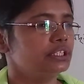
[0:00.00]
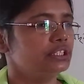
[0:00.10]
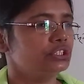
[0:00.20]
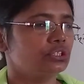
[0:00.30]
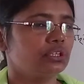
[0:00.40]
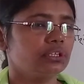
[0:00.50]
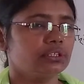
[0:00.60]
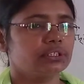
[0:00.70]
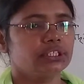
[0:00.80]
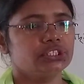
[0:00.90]
তিনজন
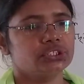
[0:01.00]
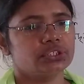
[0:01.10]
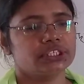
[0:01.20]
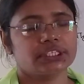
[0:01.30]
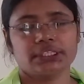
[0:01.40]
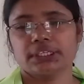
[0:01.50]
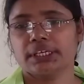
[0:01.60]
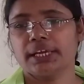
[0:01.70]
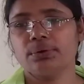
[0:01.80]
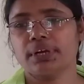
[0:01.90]
তিনজনের সাথে
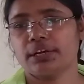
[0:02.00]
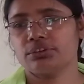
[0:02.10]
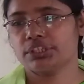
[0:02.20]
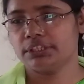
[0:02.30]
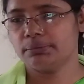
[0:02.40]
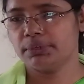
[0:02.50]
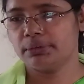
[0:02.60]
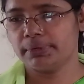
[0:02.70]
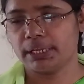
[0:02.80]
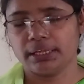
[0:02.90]
কেউ কারোর সাথে
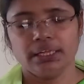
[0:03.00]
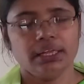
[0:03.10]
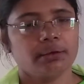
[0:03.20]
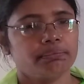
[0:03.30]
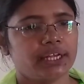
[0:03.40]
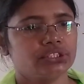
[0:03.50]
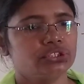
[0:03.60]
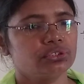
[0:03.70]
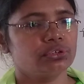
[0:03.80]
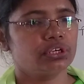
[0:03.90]
মিলবে না
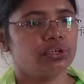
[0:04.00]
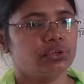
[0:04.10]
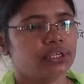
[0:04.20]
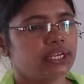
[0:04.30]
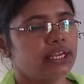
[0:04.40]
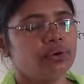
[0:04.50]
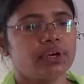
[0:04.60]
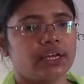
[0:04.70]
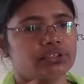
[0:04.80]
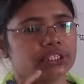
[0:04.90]
পাঁচজন হলেও কেউ
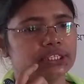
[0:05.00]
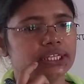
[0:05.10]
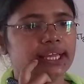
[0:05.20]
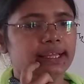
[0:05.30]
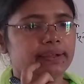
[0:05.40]
কারোর সাথে